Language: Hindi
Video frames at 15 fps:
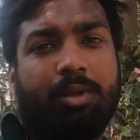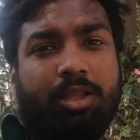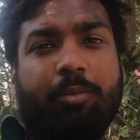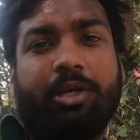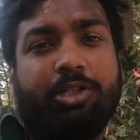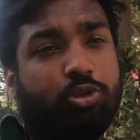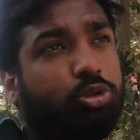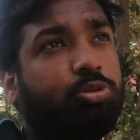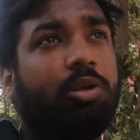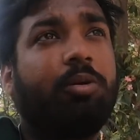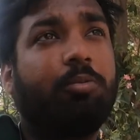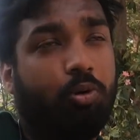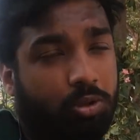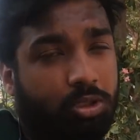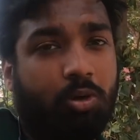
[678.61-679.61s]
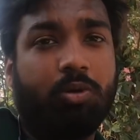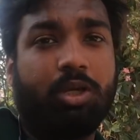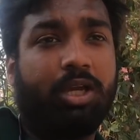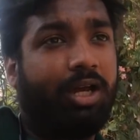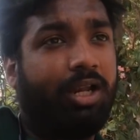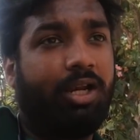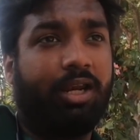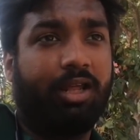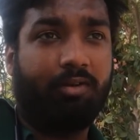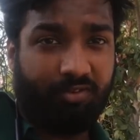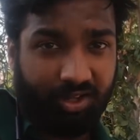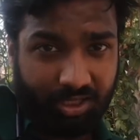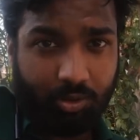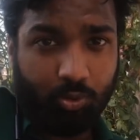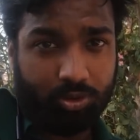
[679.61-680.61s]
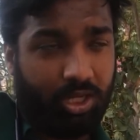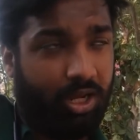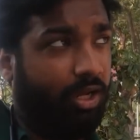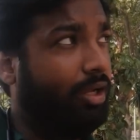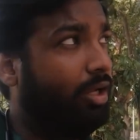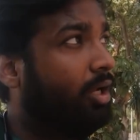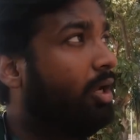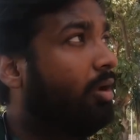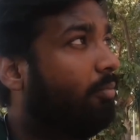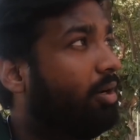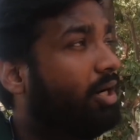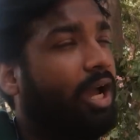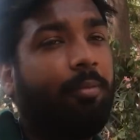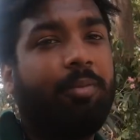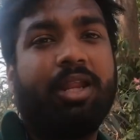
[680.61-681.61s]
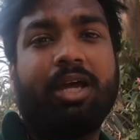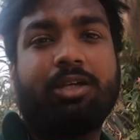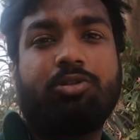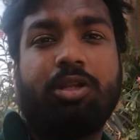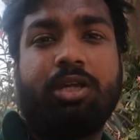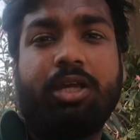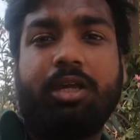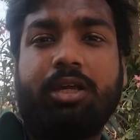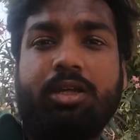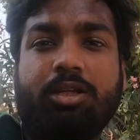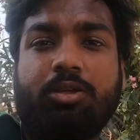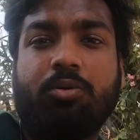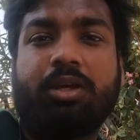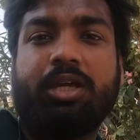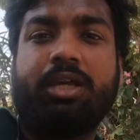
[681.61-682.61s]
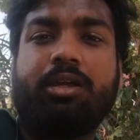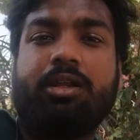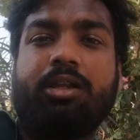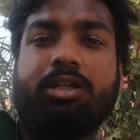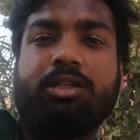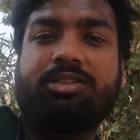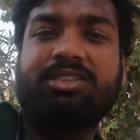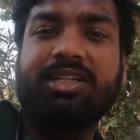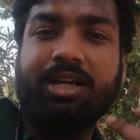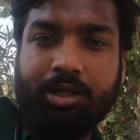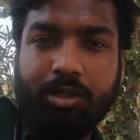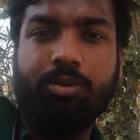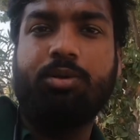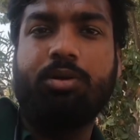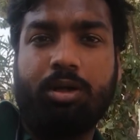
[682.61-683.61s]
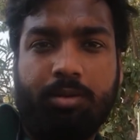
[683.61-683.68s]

मतलब मैं यूजुअली बोलता हूँ कि घर लेने का फ़ायदा होता है बट यहाँ पे ना एक्चुअली ये क्योंकि सिंगल